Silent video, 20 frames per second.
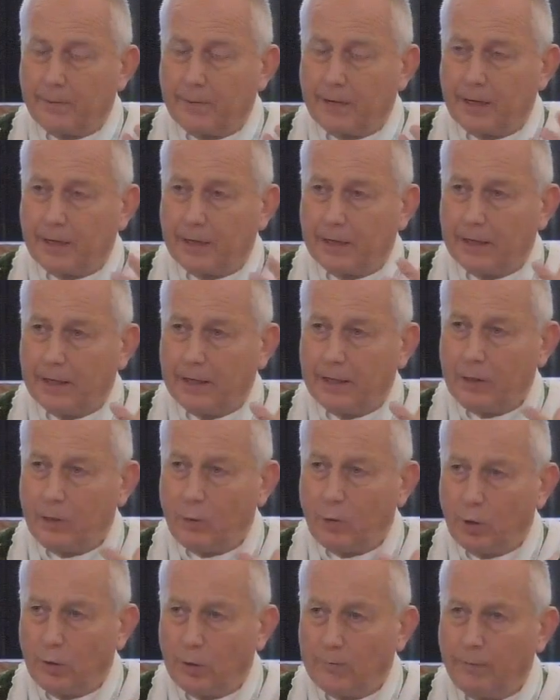par
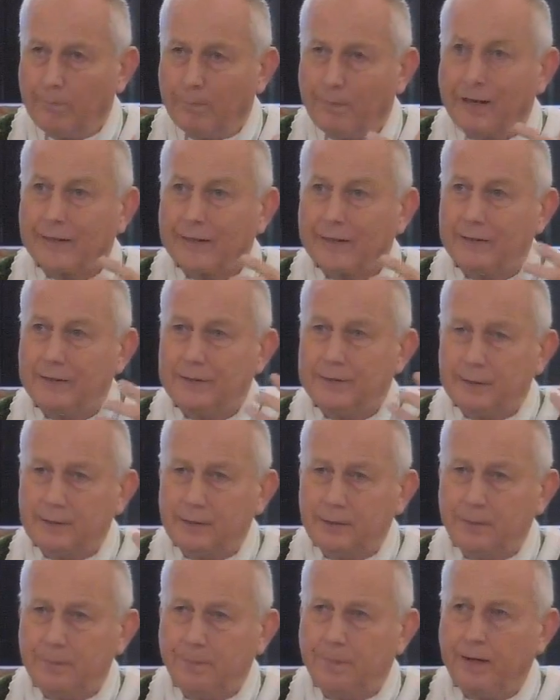laquelle l'homme
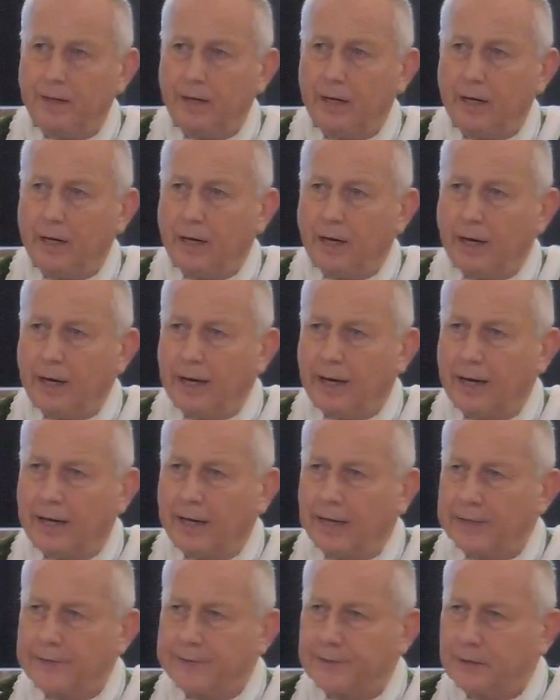participe
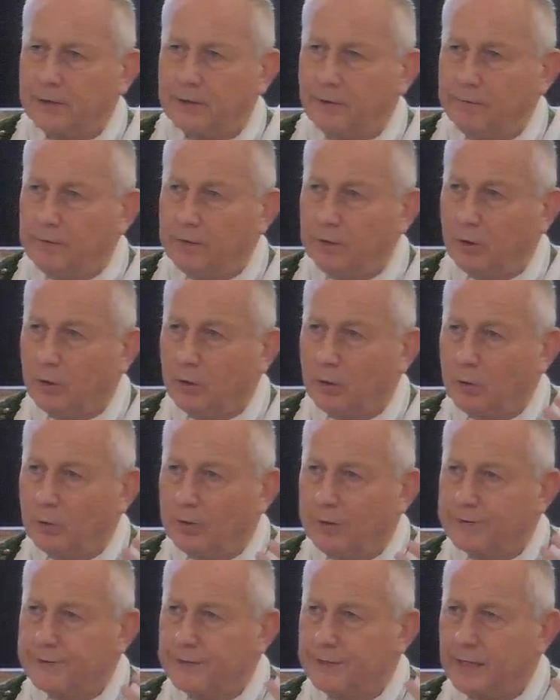à cette vie de
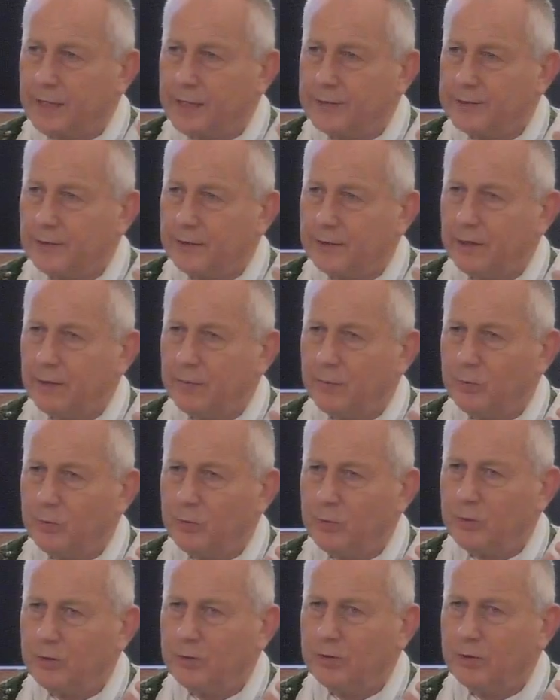connaissance et
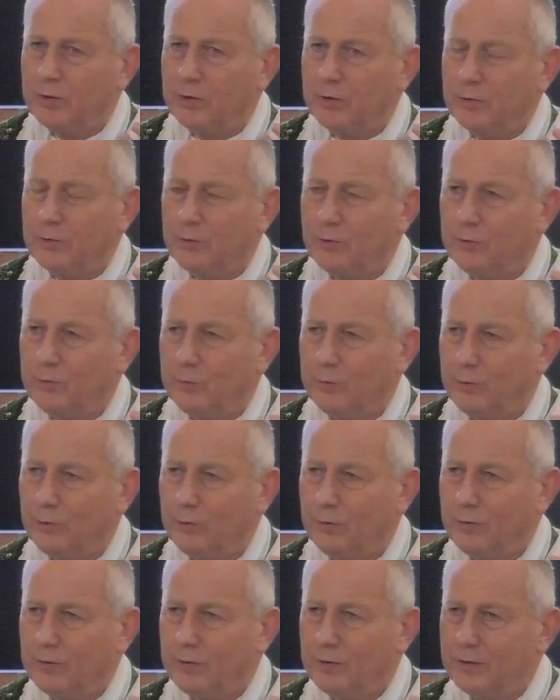d'amour de
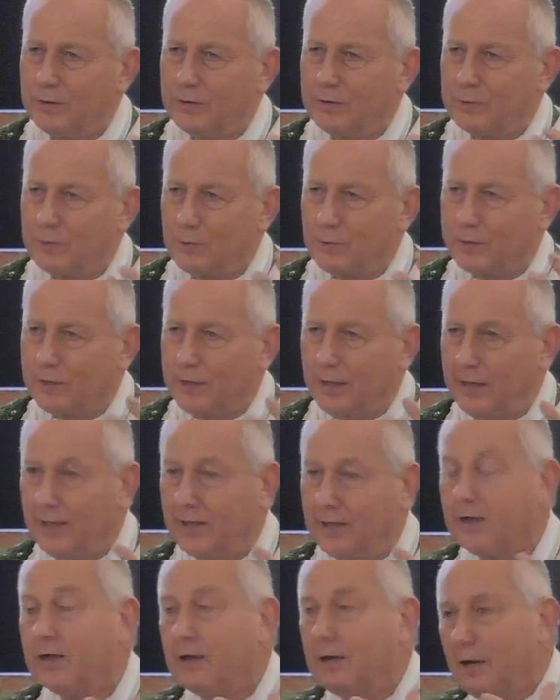Dieu sur
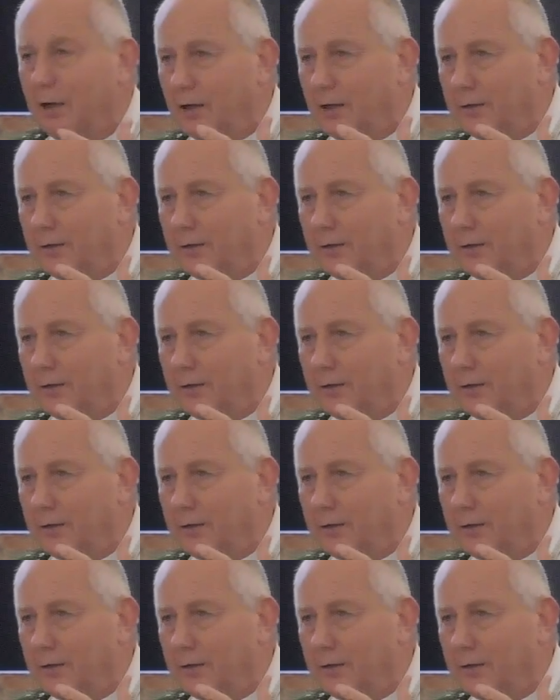terre,